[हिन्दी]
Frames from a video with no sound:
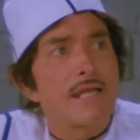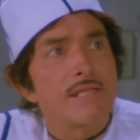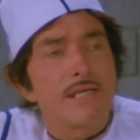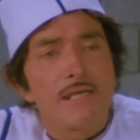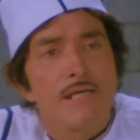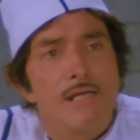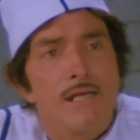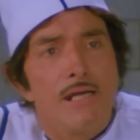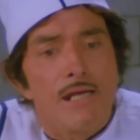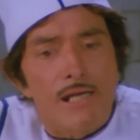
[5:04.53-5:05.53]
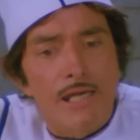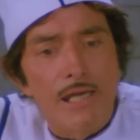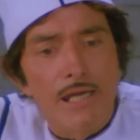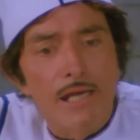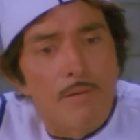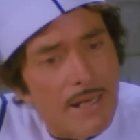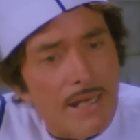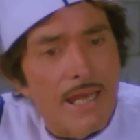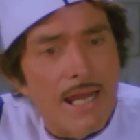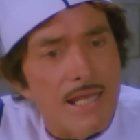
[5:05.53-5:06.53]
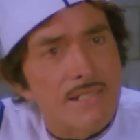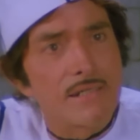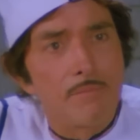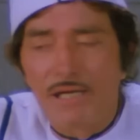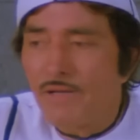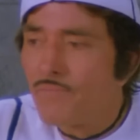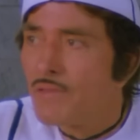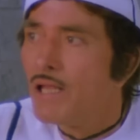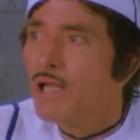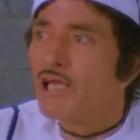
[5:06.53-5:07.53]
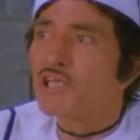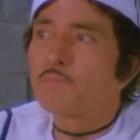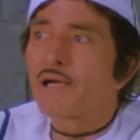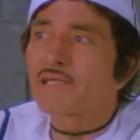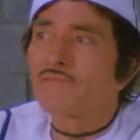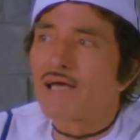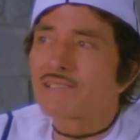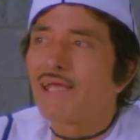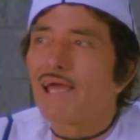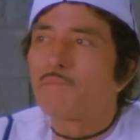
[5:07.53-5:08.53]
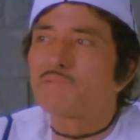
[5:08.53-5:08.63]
यह कहना थी कि हमारी गैर हाजिरी में इंस्पेक्टर वागले